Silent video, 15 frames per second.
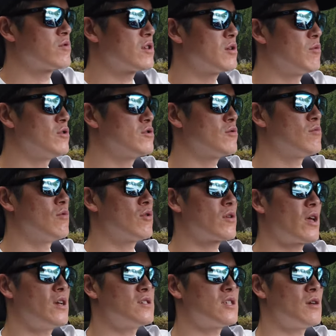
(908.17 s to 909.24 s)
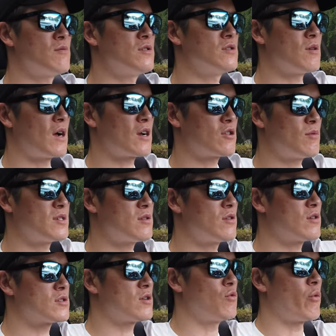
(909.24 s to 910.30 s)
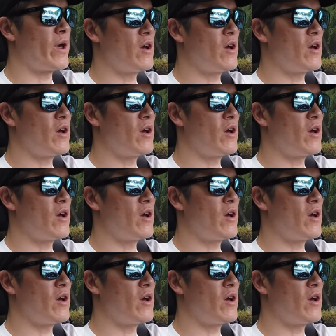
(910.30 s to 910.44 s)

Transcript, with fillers: 기본적으로 뭐 케이 세븐 아까도 말씀드린 것처럼